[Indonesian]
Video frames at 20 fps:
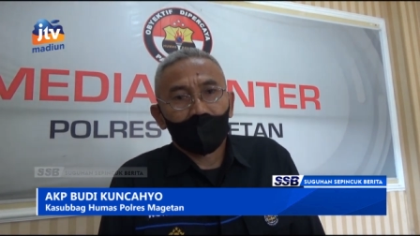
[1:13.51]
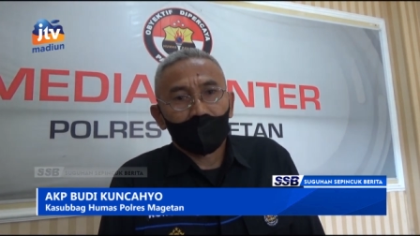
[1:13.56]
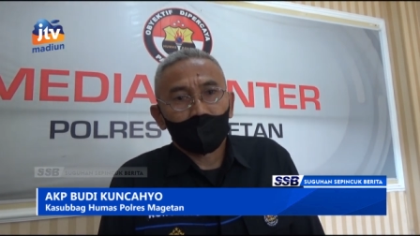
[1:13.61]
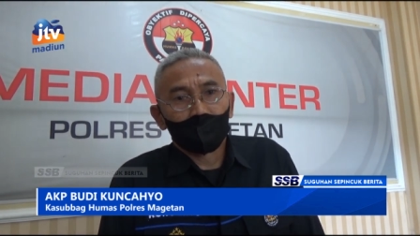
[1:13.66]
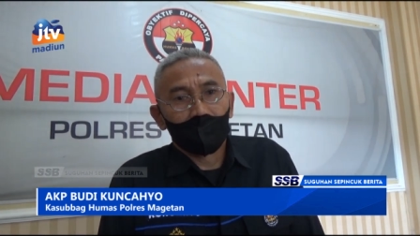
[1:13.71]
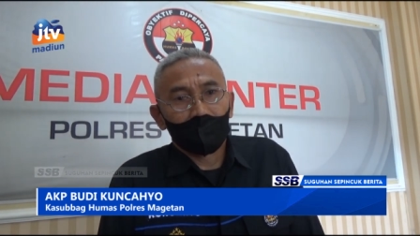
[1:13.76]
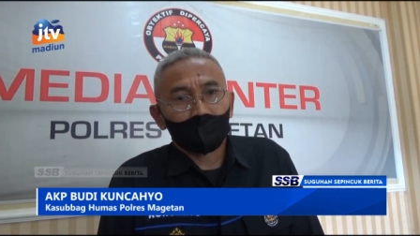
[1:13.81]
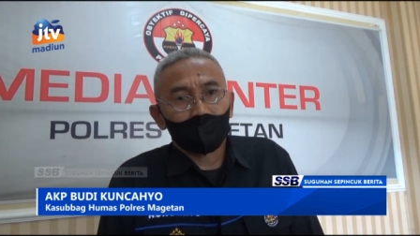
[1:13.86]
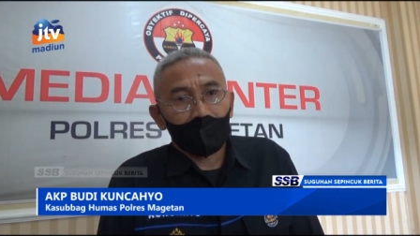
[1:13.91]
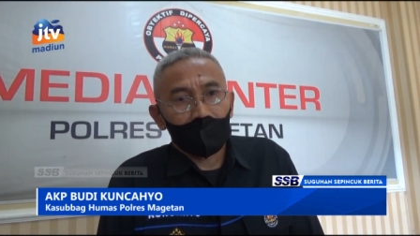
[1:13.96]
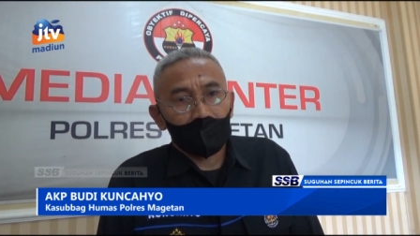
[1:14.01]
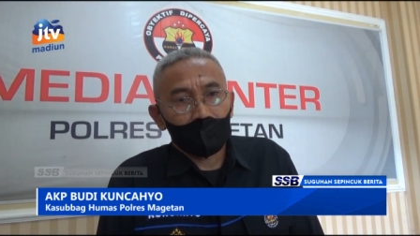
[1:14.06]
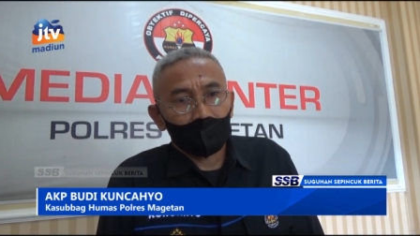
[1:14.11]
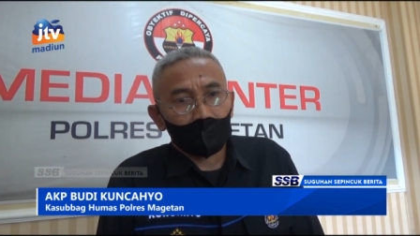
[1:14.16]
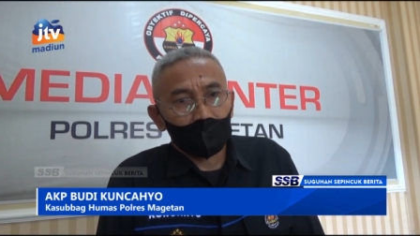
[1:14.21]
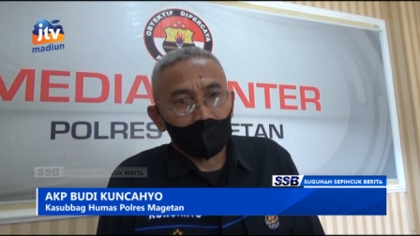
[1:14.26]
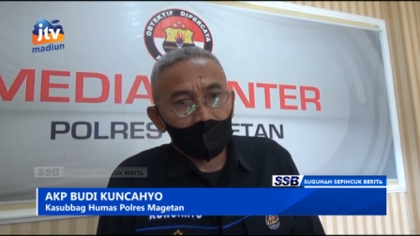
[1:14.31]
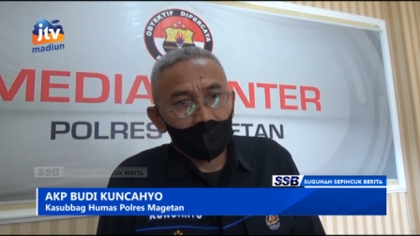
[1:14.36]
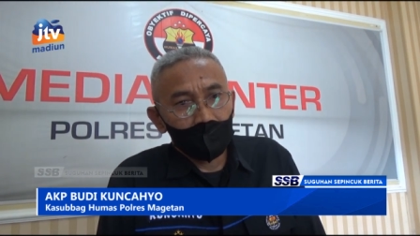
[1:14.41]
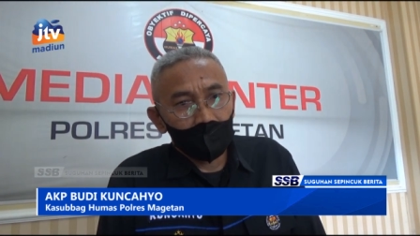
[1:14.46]
14
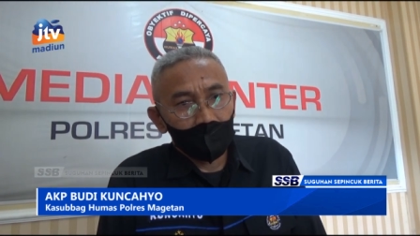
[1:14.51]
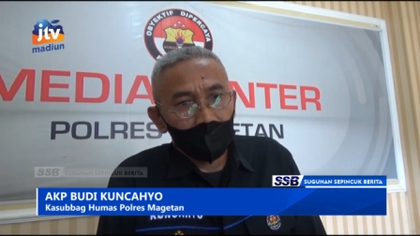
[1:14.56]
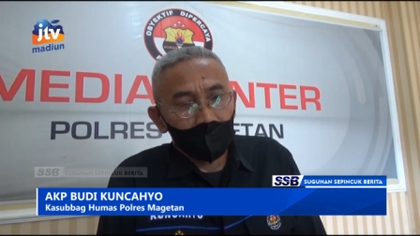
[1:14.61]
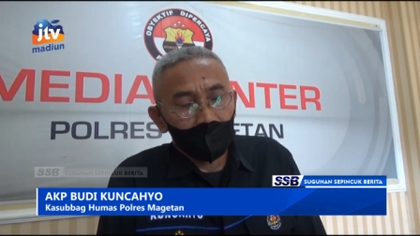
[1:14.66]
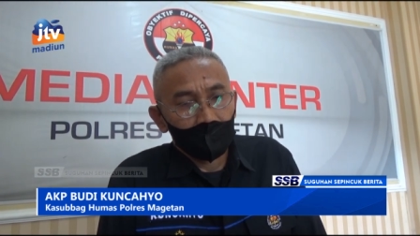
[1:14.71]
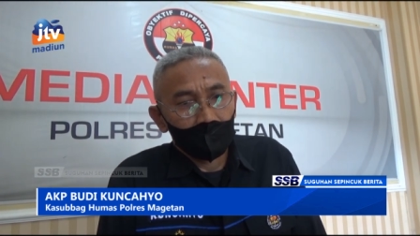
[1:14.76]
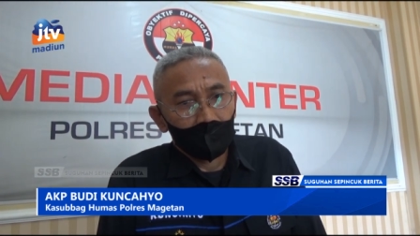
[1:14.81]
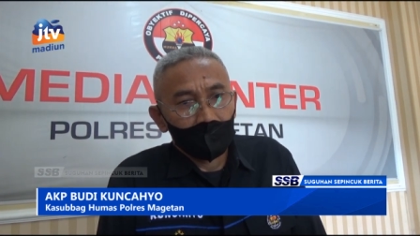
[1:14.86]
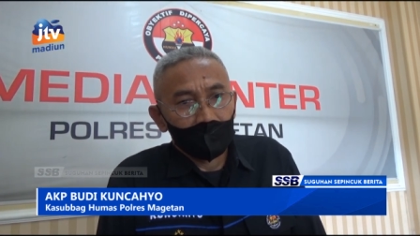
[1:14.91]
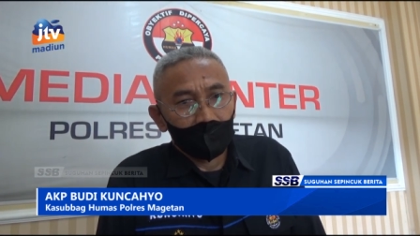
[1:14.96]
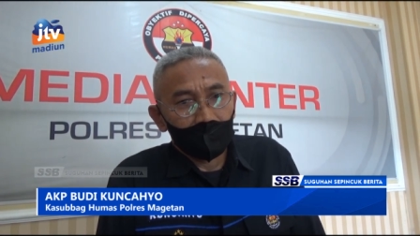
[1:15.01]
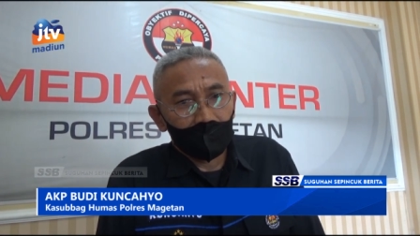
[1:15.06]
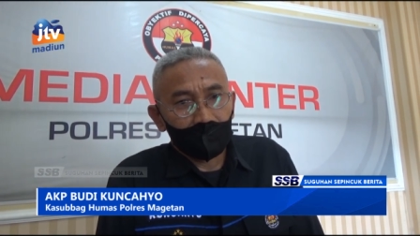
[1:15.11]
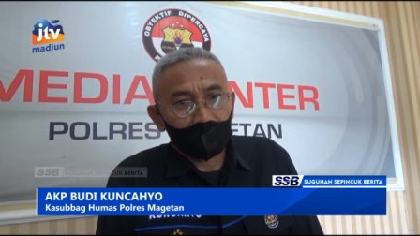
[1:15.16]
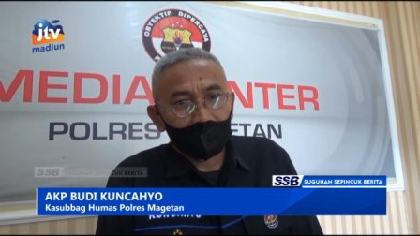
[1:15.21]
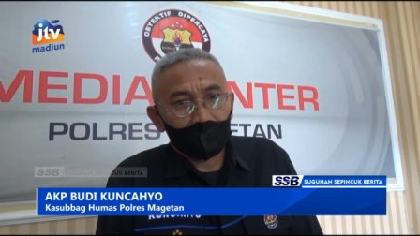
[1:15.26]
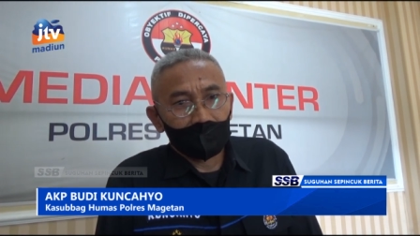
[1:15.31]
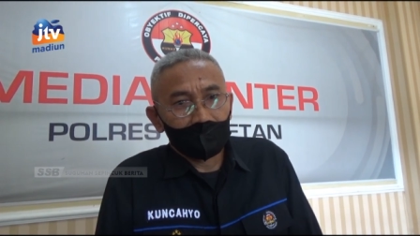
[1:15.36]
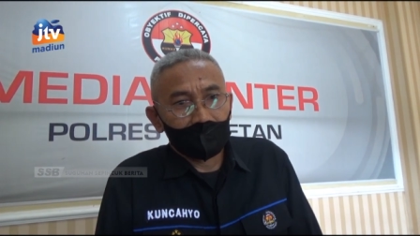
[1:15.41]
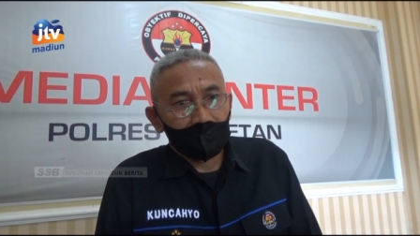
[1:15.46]
pelaku
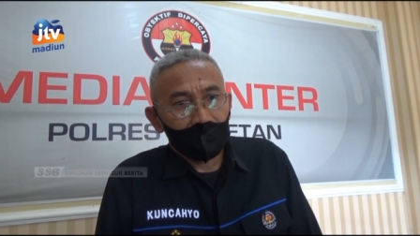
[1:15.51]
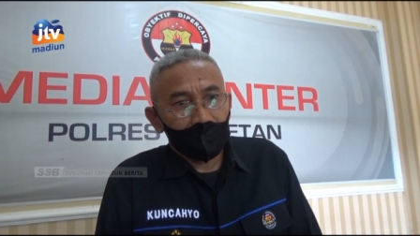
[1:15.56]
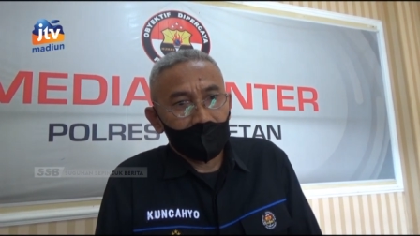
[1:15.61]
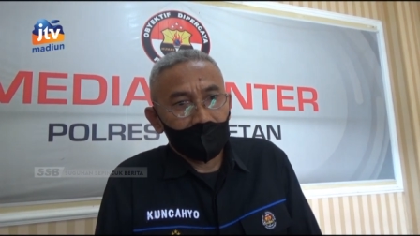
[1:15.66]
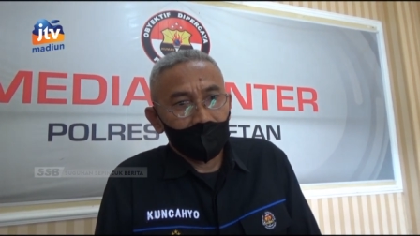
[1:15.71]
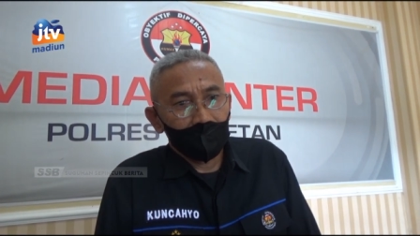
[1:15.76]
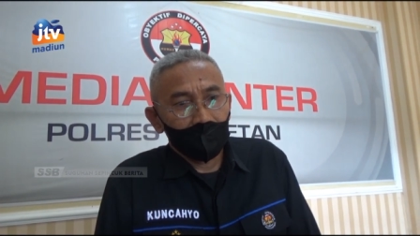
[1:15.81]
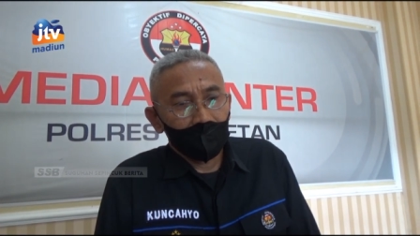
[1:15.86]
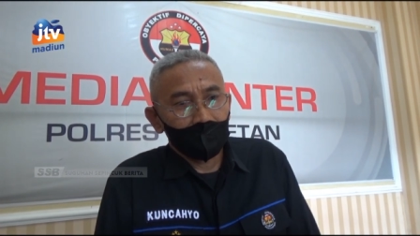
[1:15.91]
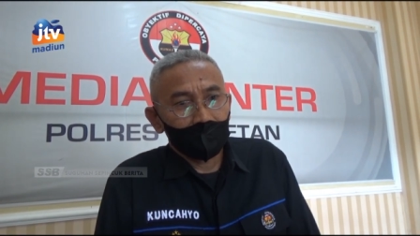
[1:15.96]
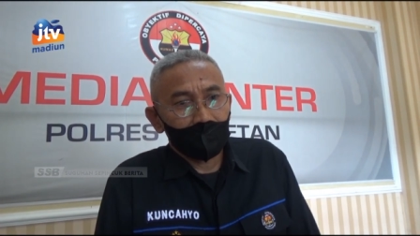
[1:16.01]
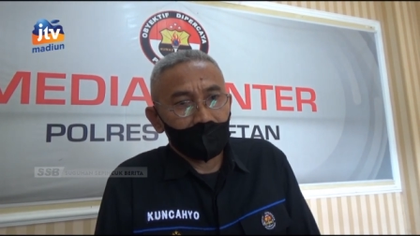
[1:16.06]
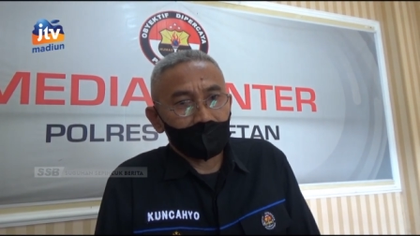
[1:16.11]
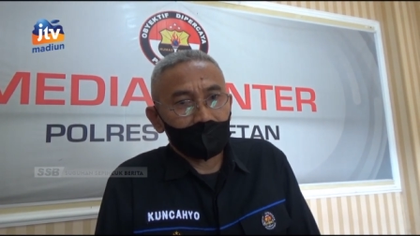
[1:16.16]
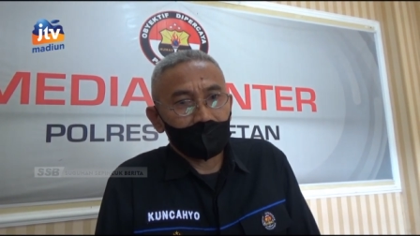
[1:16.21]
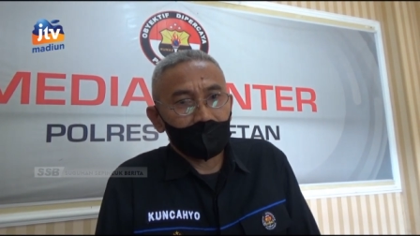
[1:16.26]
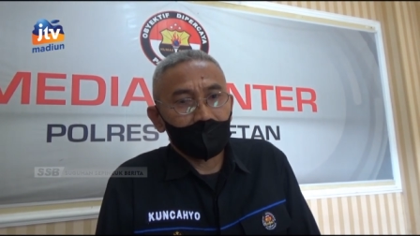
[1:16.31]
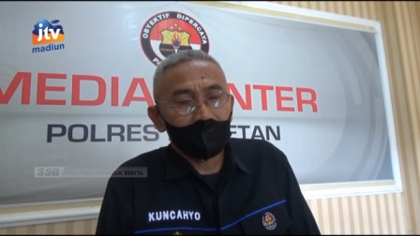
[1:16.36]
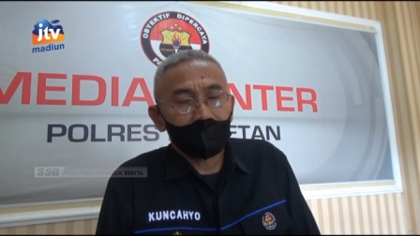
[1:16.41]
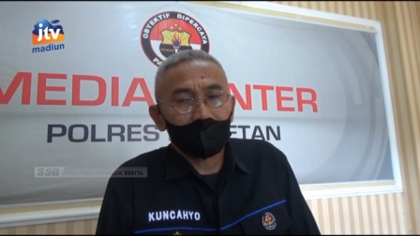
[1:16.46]
yang tiga
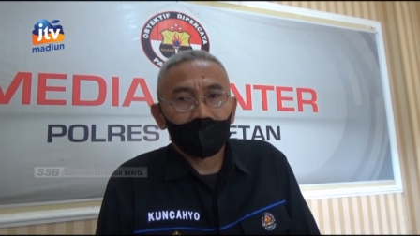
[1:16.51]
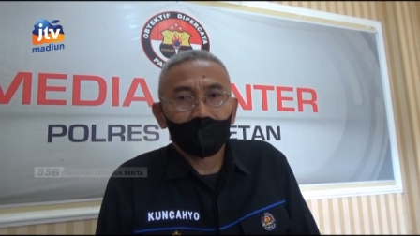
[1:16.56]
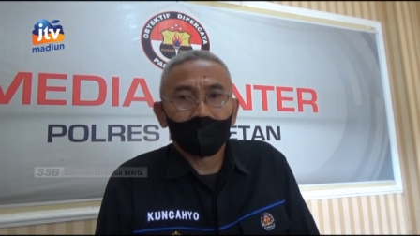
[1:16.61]
masih